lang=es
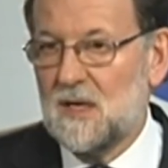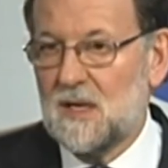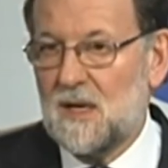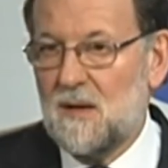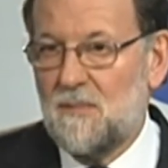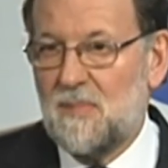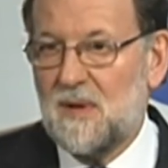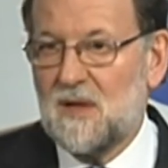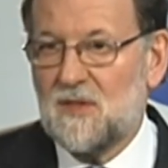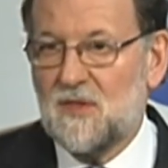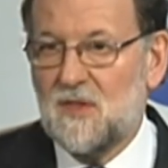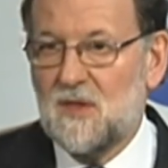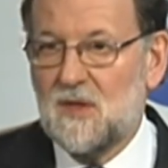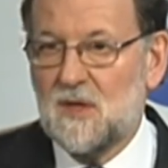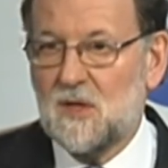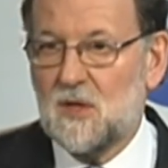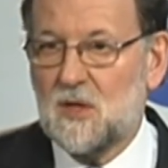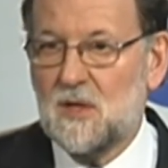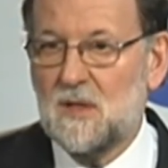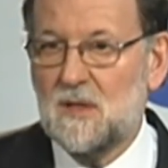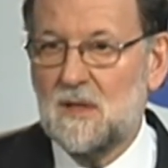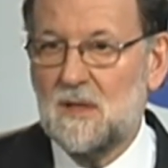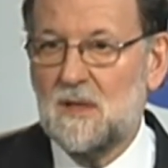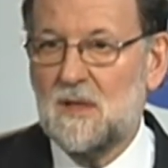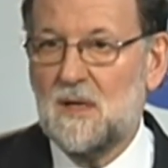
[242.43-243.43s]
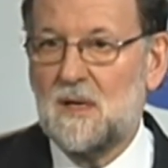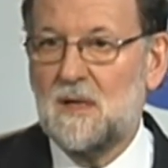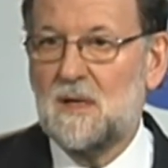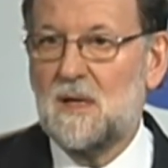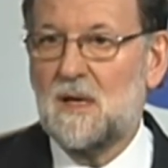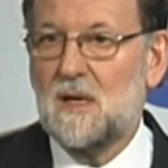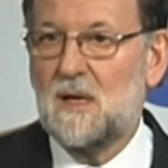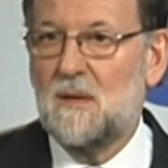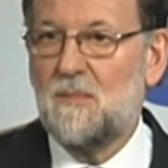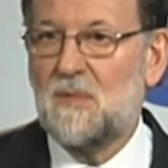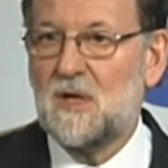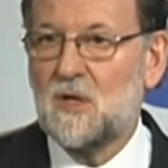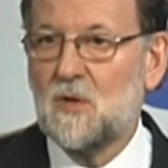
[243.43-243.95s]
capaces a
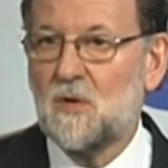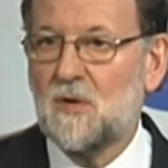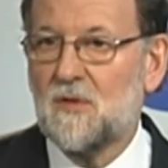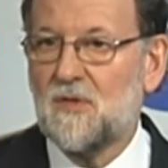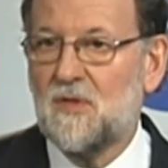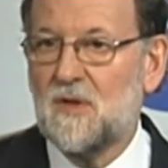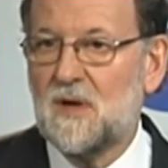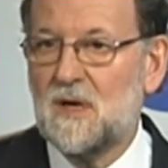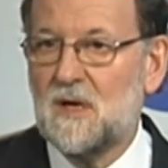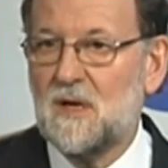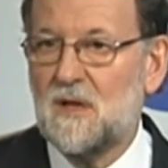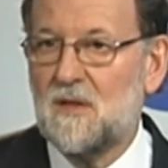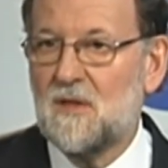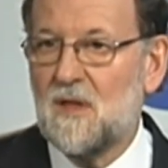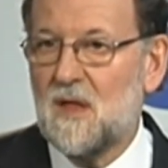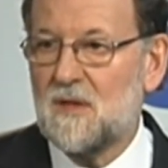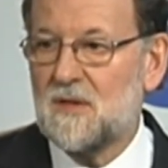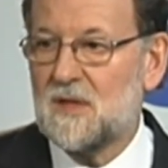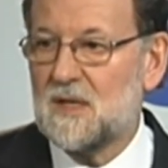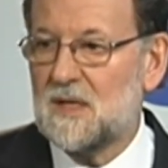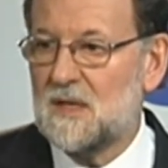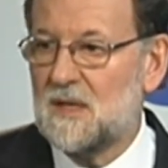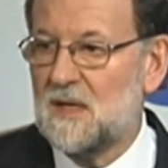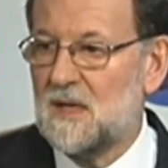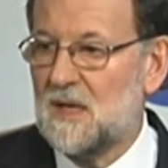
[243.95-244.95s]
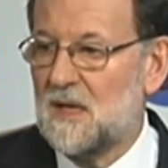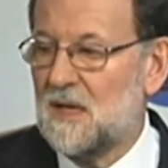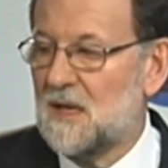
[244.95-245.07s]
la mayor celeridad de,